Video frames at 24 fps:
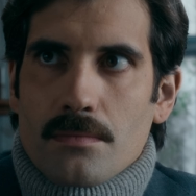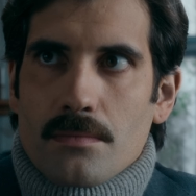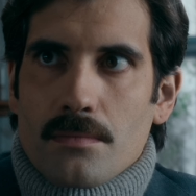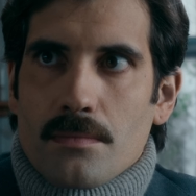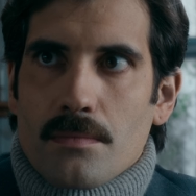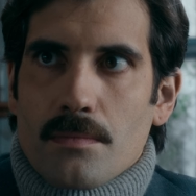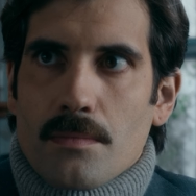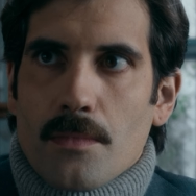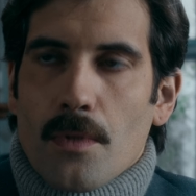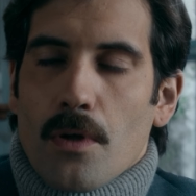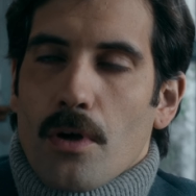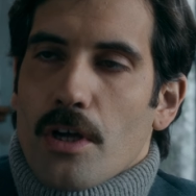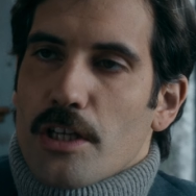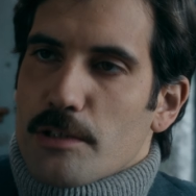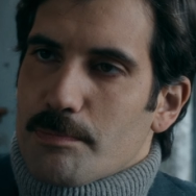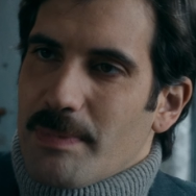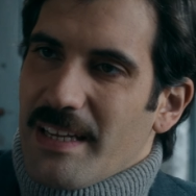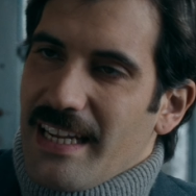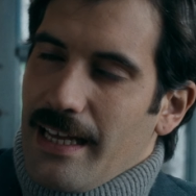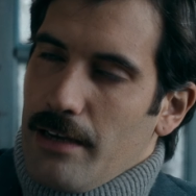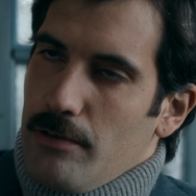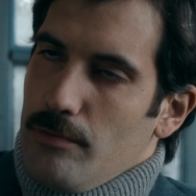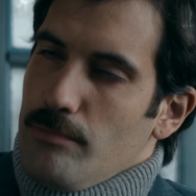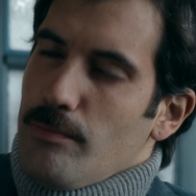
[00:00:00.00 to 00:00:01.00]
Teraz nie będę
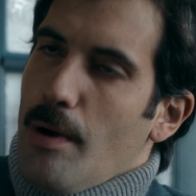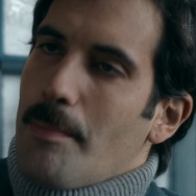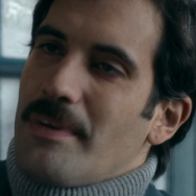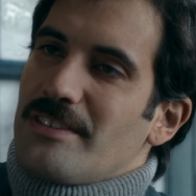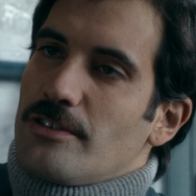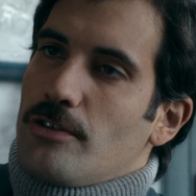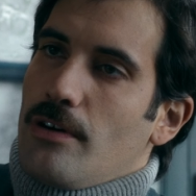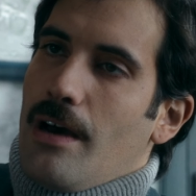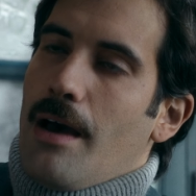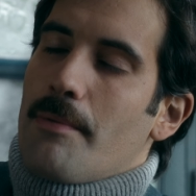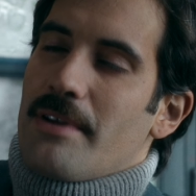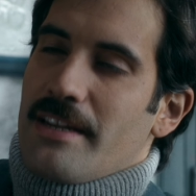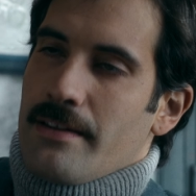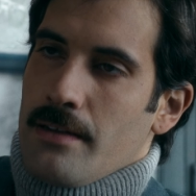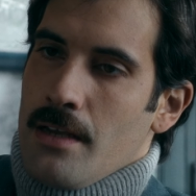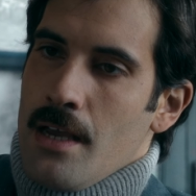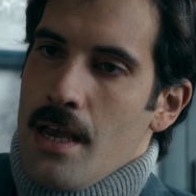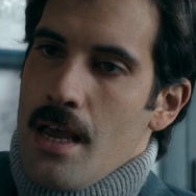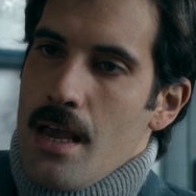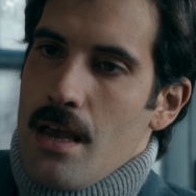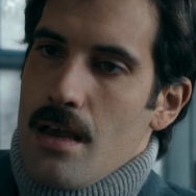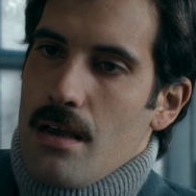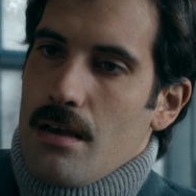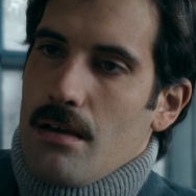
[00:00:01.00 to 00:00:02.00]
miał wyjścia.
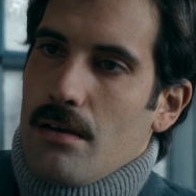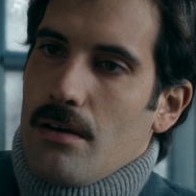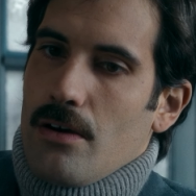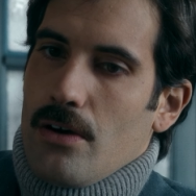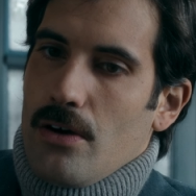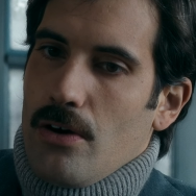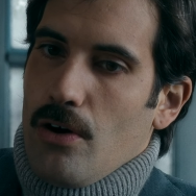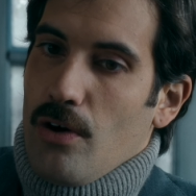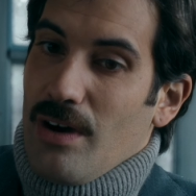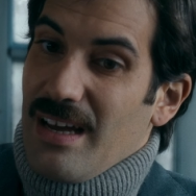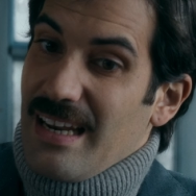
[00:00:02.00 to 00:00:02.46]
Chciałbym